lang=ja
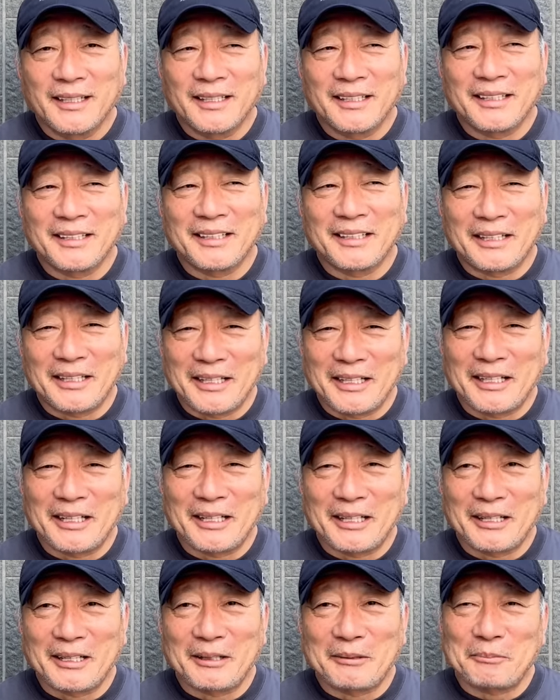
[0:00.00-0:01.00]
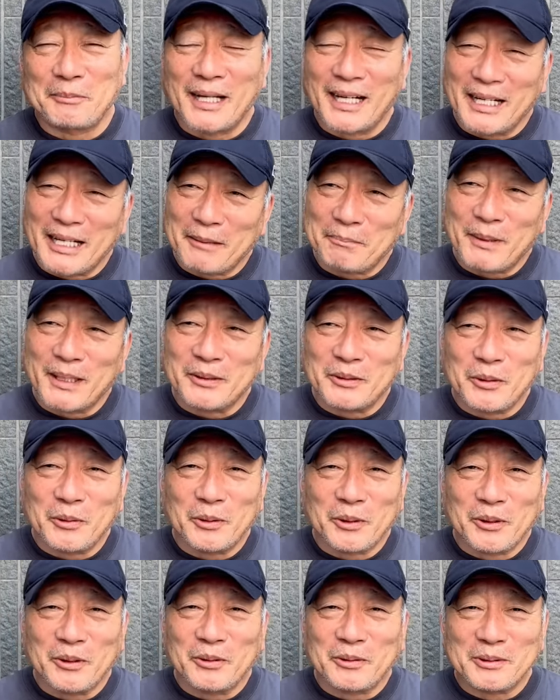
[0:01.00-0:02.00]
もねあまあやっぱり
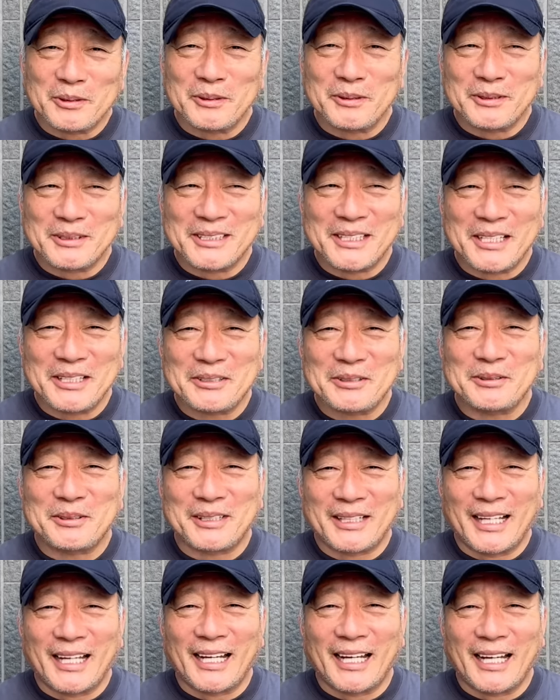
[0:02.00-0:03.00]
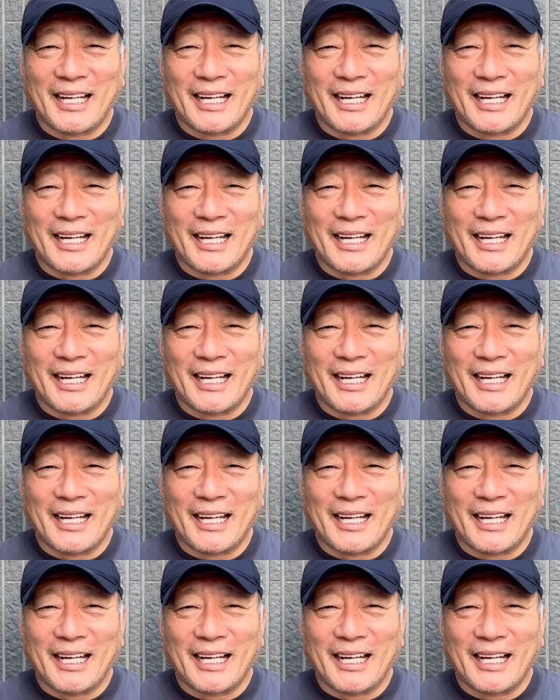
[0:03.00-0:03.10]
同郷の選手って